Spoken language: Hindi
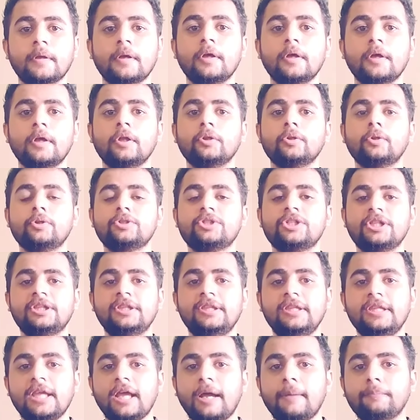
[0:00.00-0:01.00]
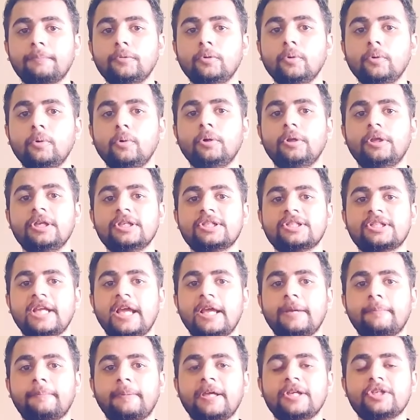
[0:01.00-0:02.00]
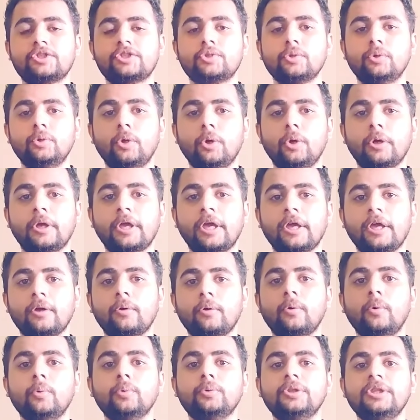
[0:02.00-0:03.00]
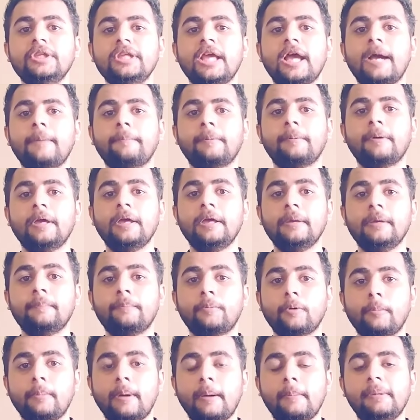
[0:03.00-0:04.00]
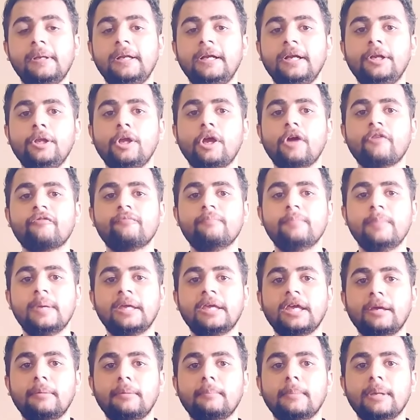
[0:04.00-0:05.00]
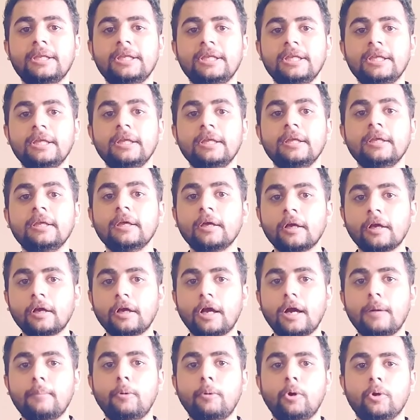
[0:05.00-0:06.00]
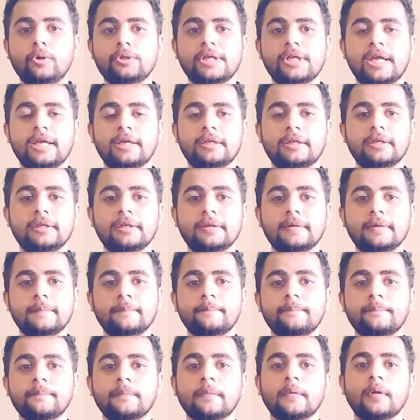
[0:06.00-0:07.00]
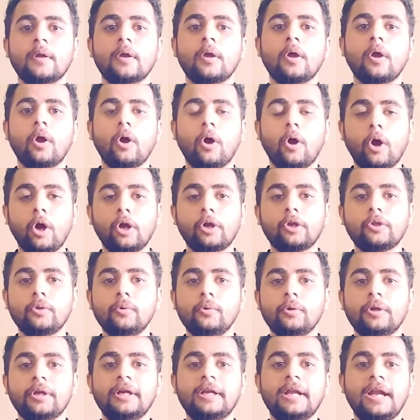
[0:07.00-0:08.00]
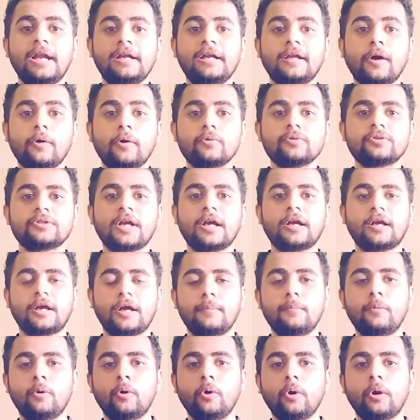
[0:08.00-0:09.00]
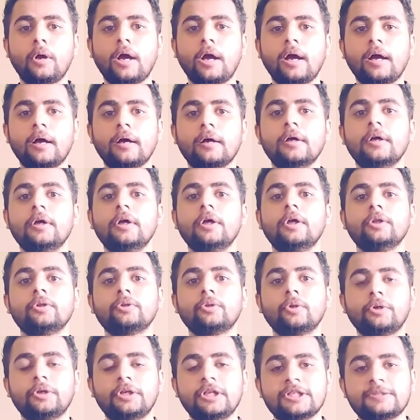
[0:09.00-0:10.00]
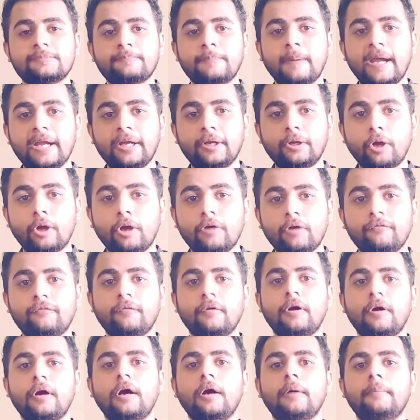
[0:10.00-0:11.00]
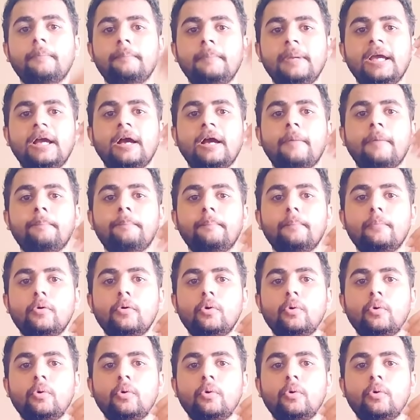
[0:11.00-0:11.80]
तो जितनी आप दूर की स्ट्राइक प्राइस चुनोगे उतनी आपकी प्रोबेबिलिटी ऑफ मेकिंग मनी कम हो जाएगी और क्योंकि डेल्टा उसका कम होगा तो डिस्पाइट ऑफ अ बिग अपमू